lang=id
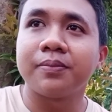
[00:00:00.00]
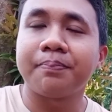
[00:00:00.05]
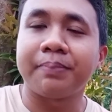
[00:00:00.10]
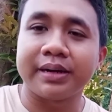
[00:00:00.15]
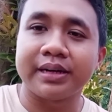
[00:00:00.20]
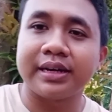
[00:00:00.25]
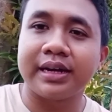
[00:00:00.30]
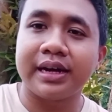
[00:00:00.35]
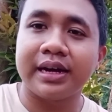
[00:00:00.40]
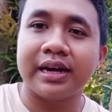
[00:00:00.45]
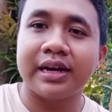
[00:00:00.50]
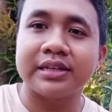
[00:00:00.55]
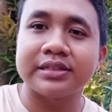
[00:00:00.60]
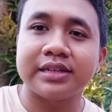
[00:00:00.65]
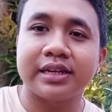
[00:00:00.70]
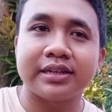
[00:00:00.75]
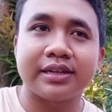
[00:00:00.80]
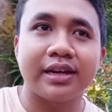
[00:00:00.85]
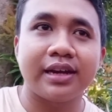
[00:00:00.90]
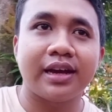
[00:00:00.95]
pedas,
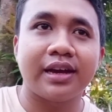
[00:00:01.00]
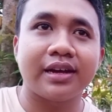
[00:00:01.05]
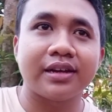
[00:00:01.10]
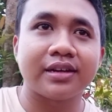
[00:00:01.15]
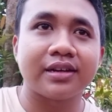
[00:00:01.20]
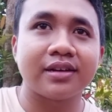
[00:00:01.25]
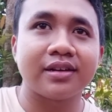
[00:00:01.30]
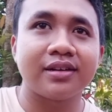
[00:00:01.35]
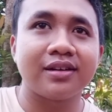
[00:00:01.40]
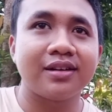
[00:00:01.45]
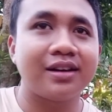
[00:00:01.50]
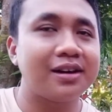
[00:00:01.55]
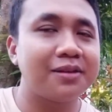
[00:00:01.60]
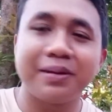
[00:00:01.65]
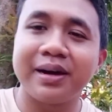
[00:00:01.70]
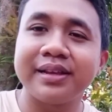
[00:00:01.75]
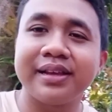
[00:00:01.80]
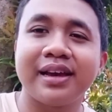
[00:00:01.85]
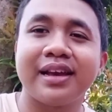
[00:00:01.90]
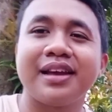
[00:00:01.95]
ada yang ah
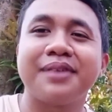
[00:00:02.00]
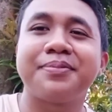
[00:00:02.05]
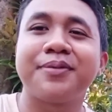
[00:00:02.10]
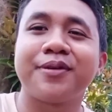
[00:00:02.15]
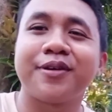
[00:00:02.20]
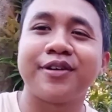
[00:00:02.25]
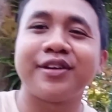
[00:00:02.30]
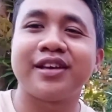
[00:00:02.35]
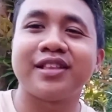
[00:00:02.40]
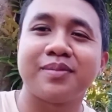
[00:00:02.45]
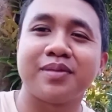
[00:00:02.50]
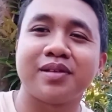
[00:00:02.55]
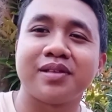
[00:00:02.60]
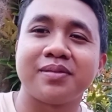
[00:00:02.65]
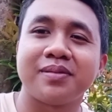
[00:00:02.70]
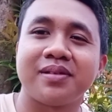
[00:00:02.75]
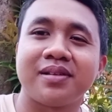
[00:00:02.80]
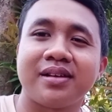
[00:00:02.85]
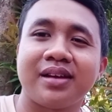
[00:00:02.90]
banyak lah pokoknya teman-teman.